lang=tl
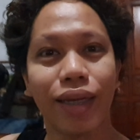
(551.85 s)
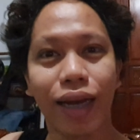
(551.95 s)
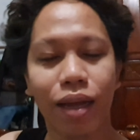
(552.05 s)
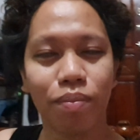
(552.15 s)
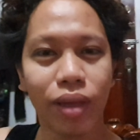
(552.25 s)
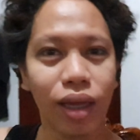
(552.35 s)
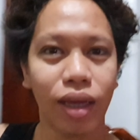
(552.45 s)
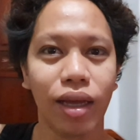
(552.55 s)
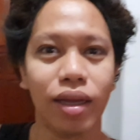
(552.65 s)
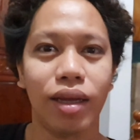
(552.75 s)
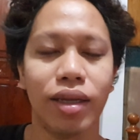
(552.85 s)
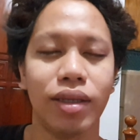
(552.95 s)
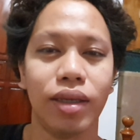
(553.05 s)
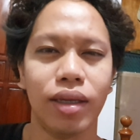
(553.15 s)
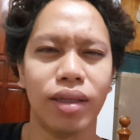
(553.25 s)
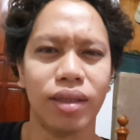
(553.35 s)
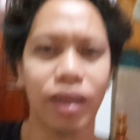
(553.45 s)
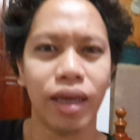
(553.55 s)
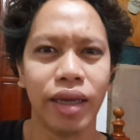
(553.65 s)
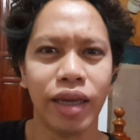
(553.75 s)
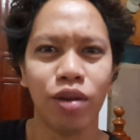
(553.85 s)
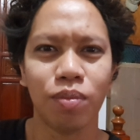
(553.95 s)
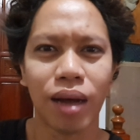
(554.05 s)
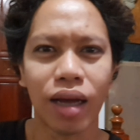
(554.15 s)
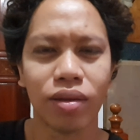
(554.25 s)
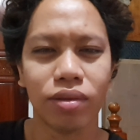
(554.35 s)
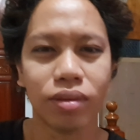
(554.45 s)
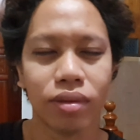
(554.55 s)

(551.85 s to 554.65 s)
Grabe. As in, nahihilo pa ako.